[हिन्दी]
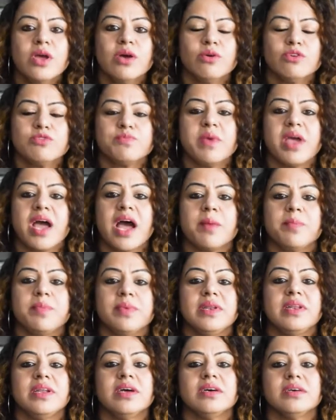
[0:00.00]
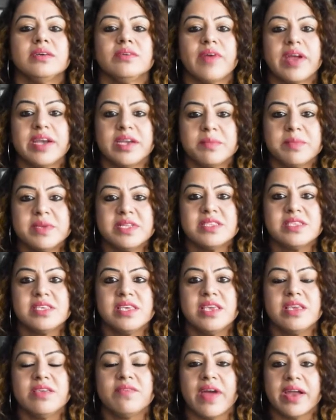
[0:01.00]
उसमें आप वाइटामिन
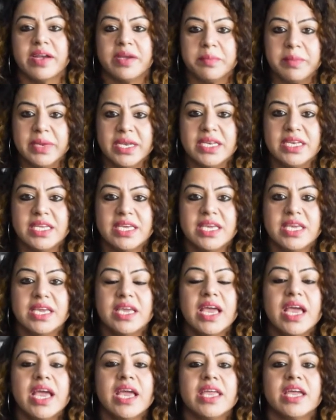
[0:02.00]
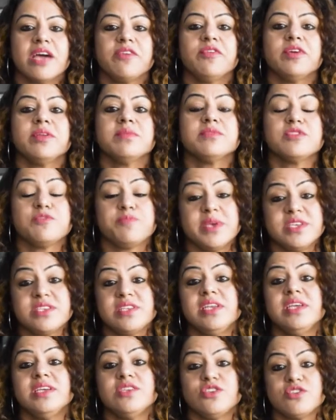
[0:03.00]
सी वाइटामिन डी या फिर
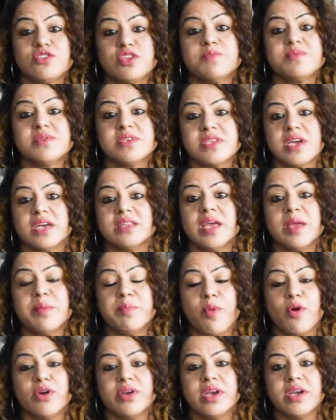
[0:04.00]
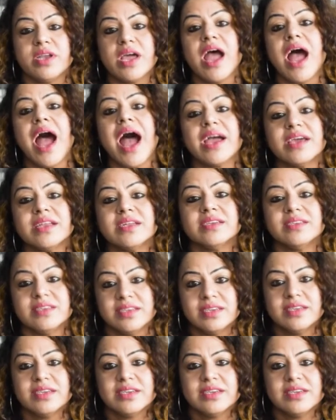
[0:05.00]
स्पेशली जो सबसे ज़्यादा इंपॉर्टेंट है आयरन